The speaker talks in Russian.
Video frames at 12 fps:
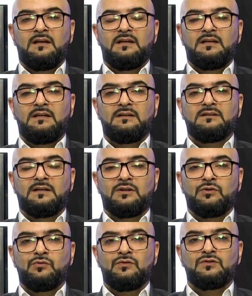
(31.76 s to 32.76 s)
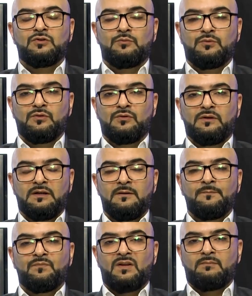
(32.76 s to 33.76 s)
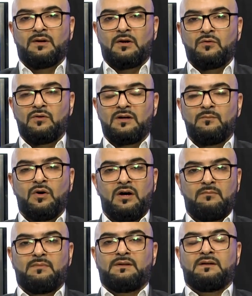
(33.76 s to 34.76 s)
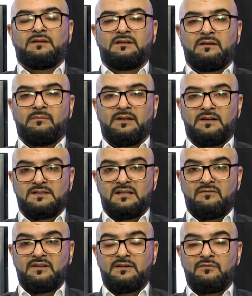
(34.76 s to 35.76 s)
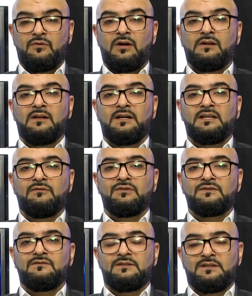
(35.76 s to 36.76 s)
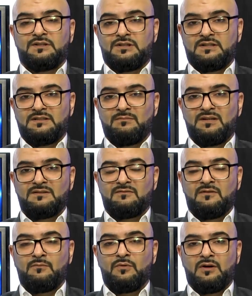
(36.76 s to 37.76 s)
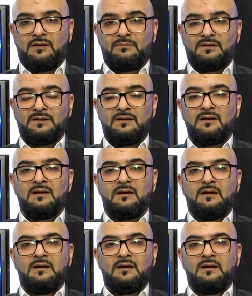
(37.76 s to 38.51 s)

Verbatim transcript: и наряду с супругой пророка Мухаммеда, да благословит его Аллах и его святейшее семейство Мухаммеда,